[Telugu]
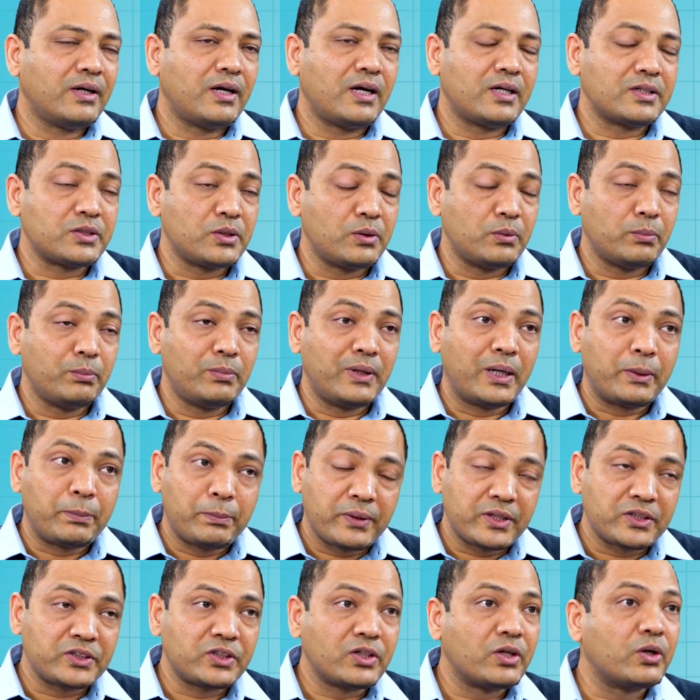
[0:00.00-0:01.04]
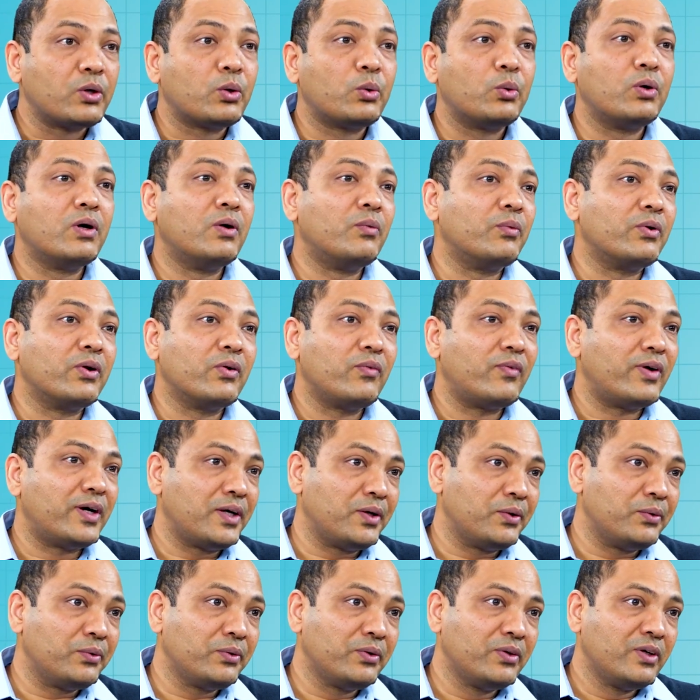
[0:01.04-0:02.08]
అసలు బ్లడ్ ప్రెషర్ ఎక్కువగా
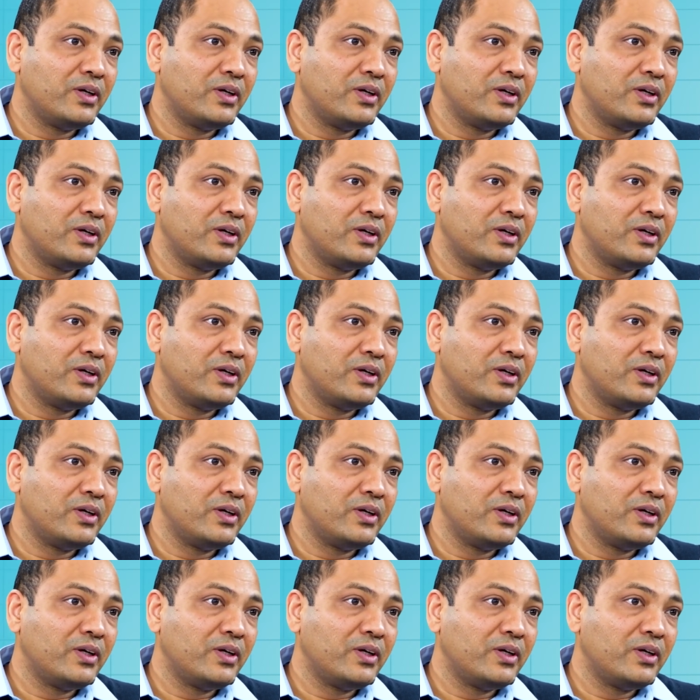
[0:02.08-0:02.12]
ఉన్నవాళ్ళు